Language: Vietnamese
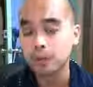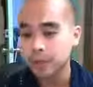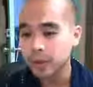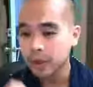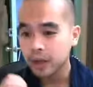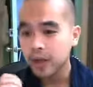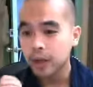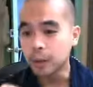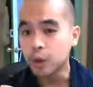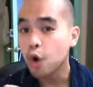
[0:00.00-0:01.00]
đó
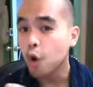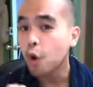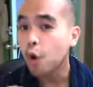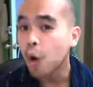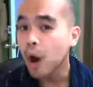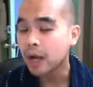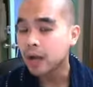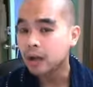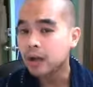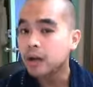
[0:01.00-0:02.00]
mình nói ngoài
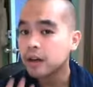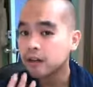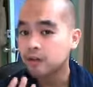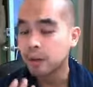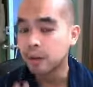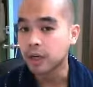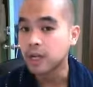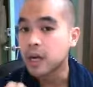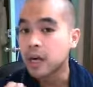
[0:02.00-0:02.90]
đó và mình